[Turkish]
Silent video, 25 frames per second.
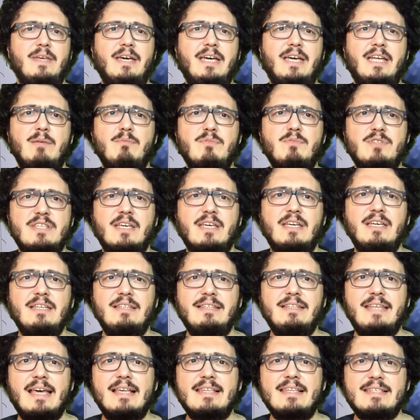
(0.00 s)

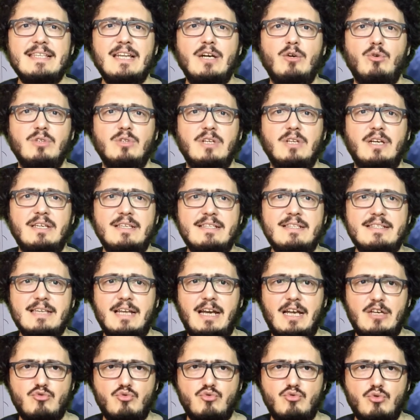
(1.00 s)
Elimizdeki tek silah olan
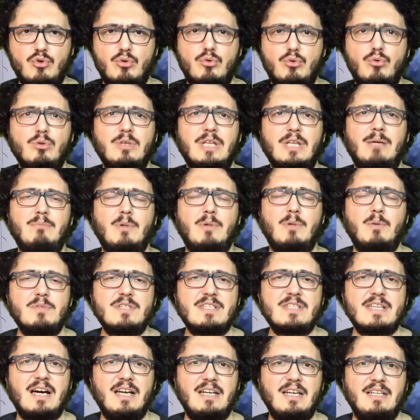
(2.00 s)
izolasyonu
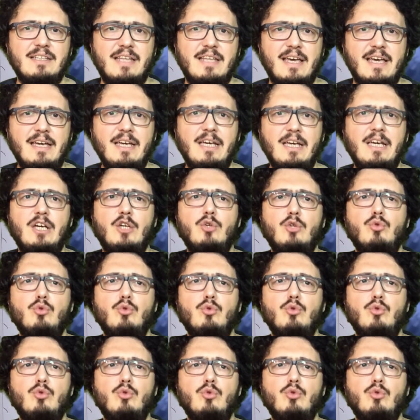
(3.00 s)
kullanmamız halinde